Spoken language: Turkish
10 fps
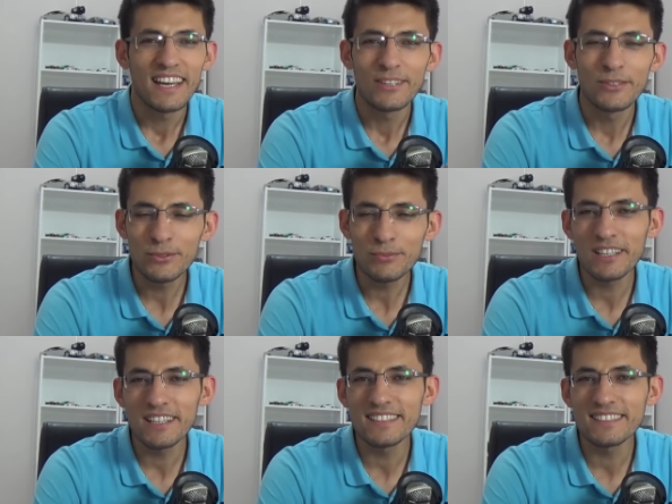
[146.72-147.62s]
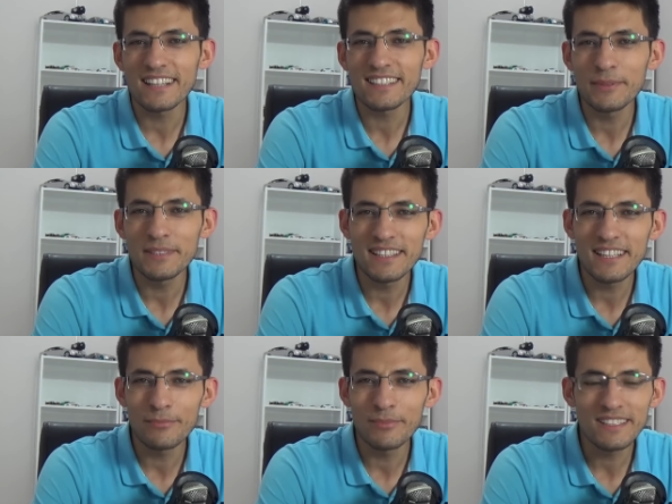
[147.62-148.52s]
YouTube kanalını takip
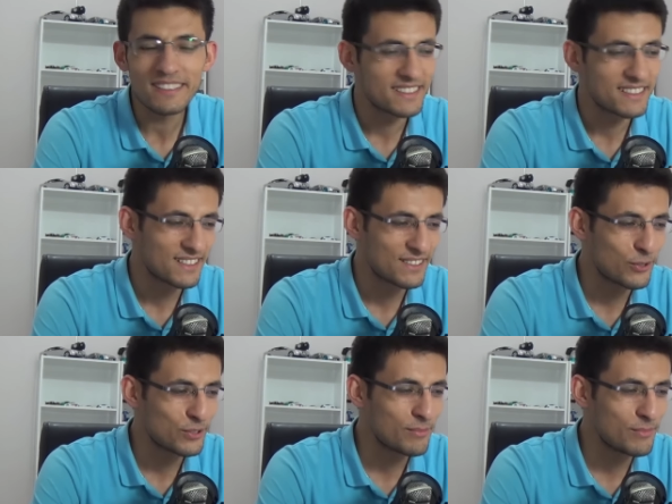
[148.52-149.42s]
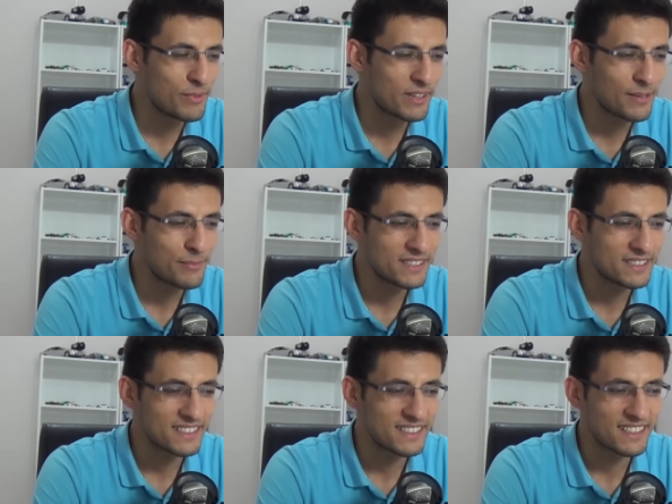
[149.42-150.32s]
edenler bilir. Görkem'le beraber
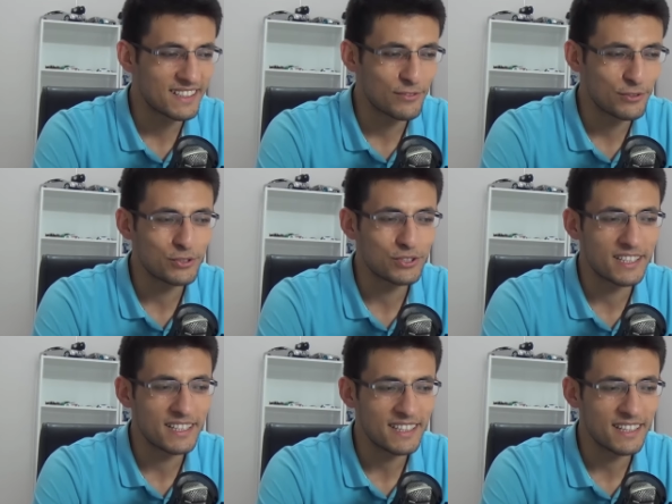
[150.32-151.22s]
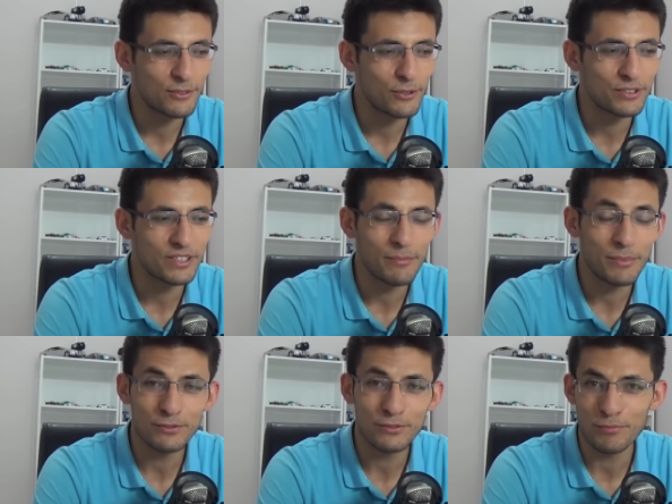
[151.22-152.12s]
video çekerken Görkem
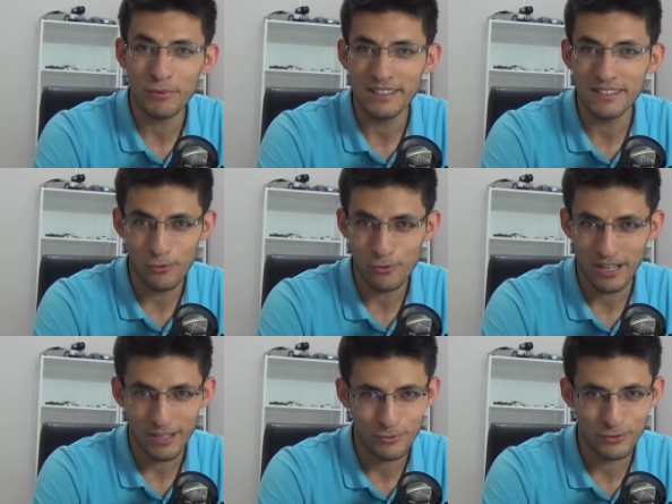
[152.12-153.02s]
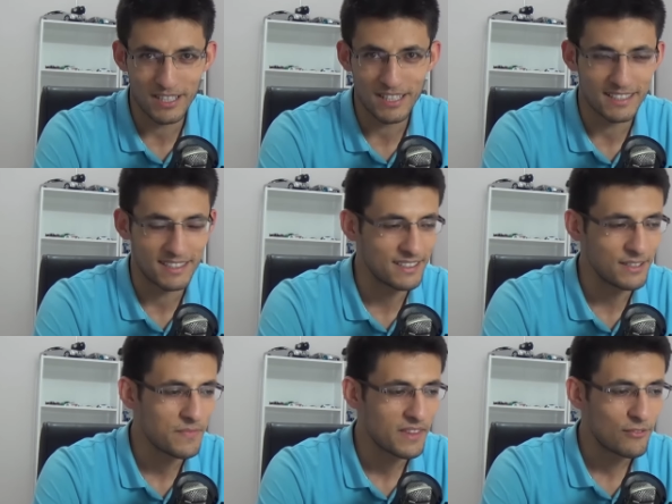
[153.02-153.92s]
500 puanla 10K'nın üzerine gitti.
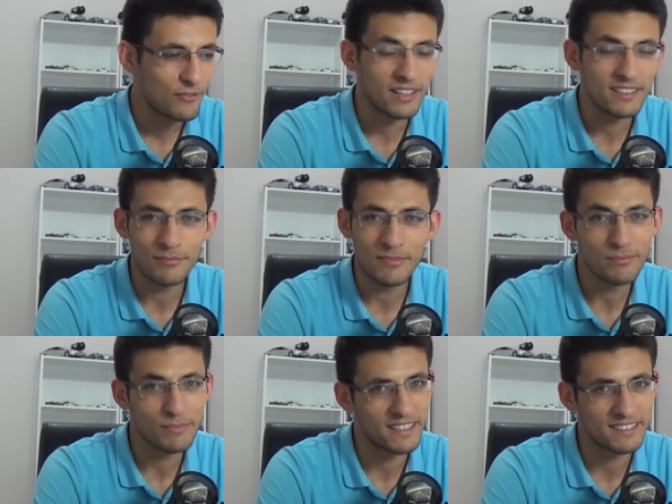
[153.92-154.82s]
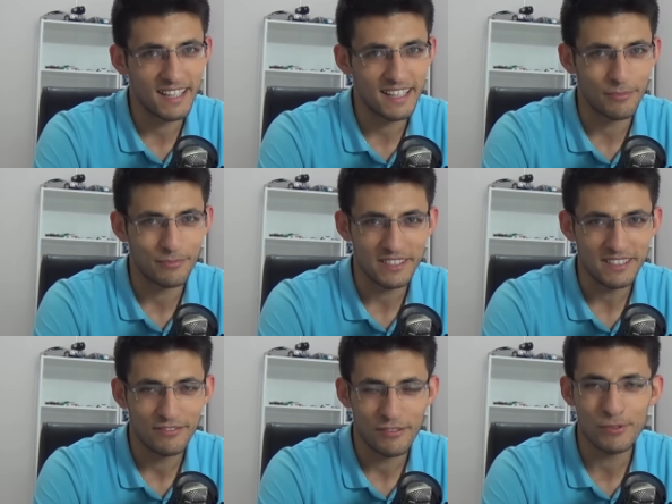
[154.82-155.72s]
Ve adamlar bir hata yaptı.
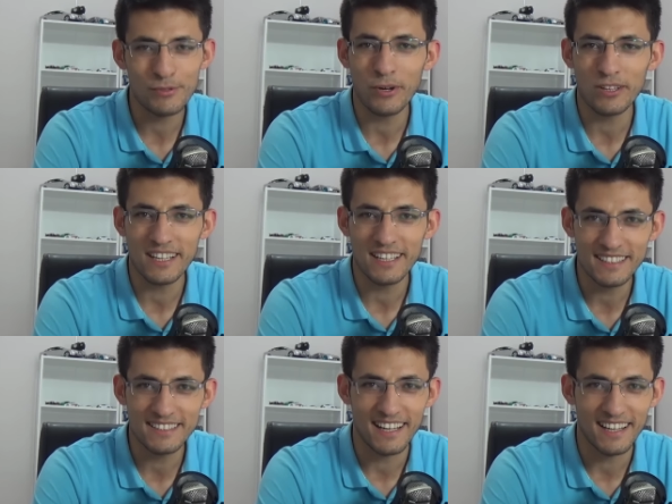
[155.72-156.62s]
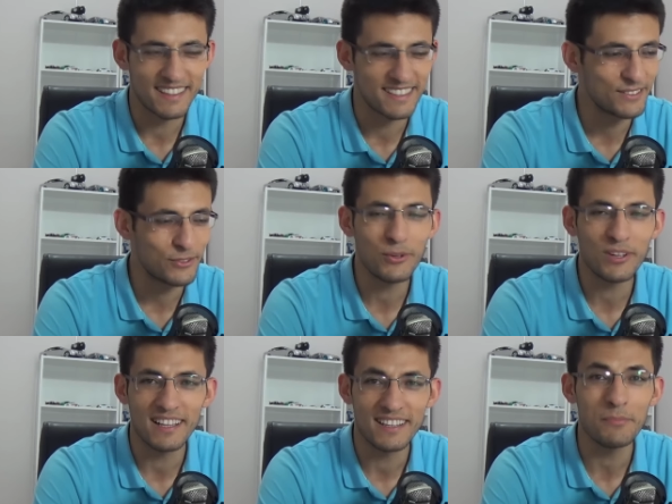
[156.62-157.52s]
Ve biz bu hatayı iyi değerlendirdik.
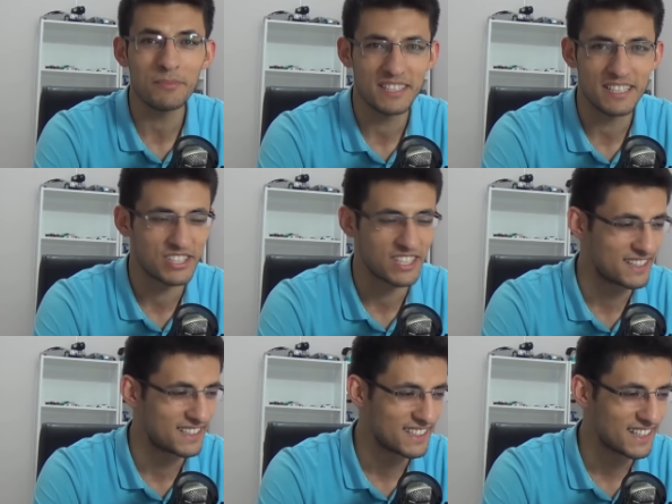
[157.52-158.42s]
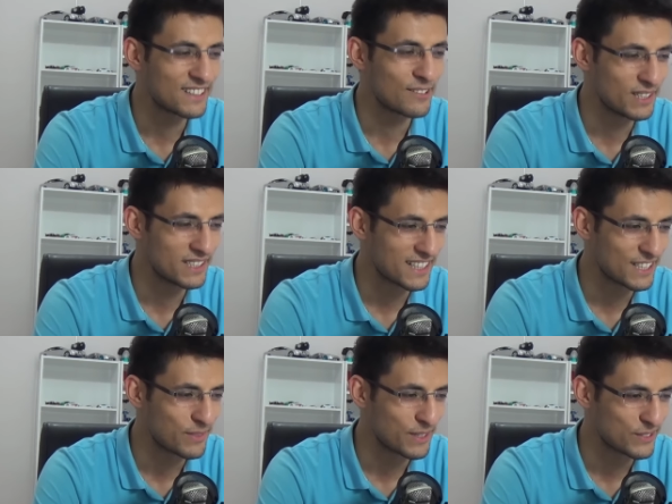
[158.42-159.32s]
10K'nın hepsini iç ettik. Adamlar da
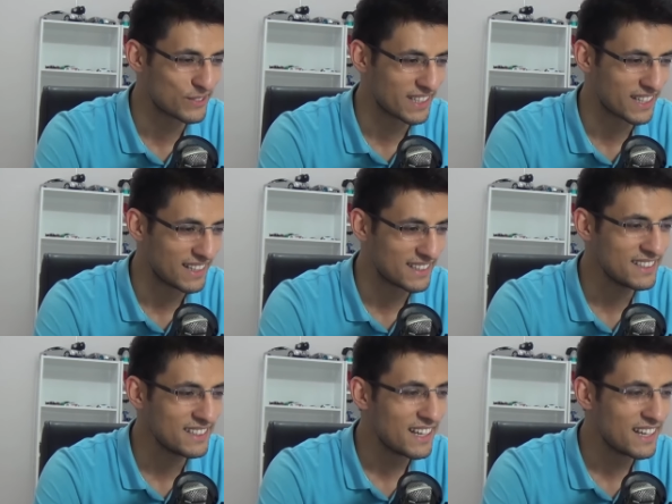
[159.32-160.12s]
kaçmak zorunda kaldı.